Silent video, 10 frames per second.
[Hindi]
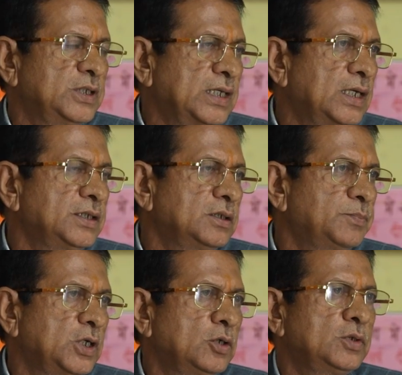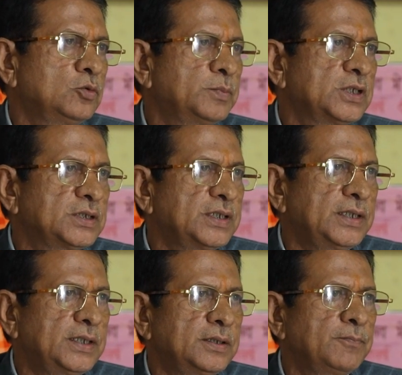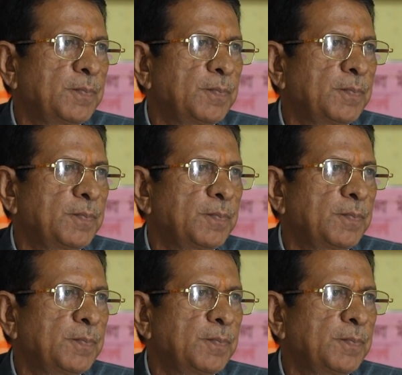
विद्यालय से पढ़े हुए जो बच्चे हैं